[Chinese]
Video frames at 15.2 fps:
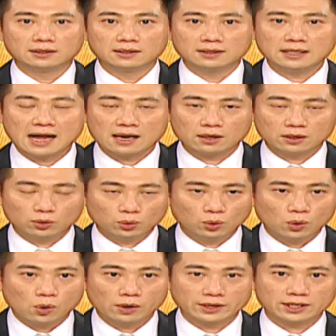那
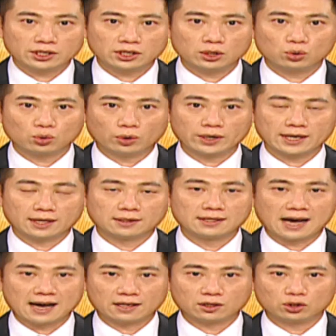如果你是着眼
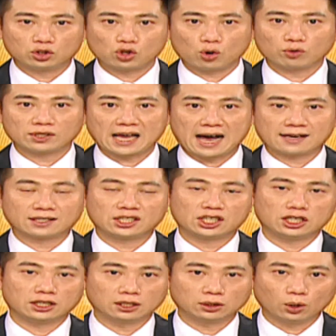在中长
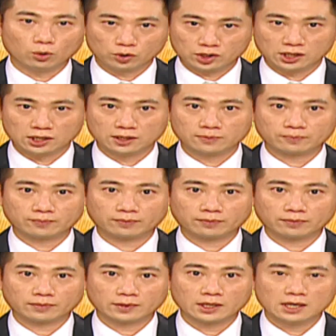期的投资，
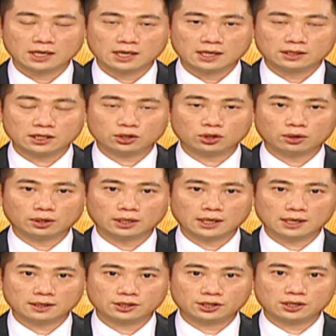这时候
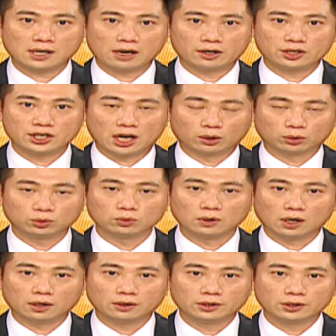呢，思考的角度
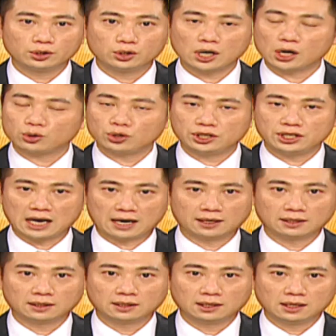哦。就要去想，
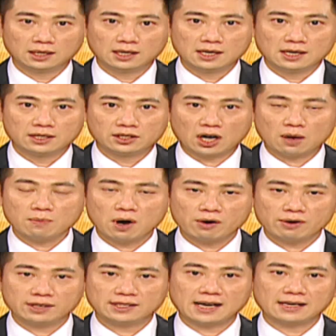假如
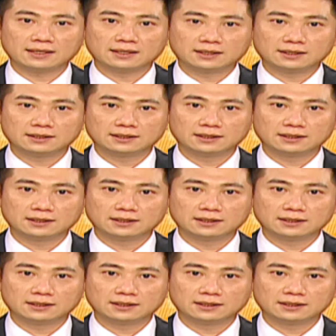贸易战呢，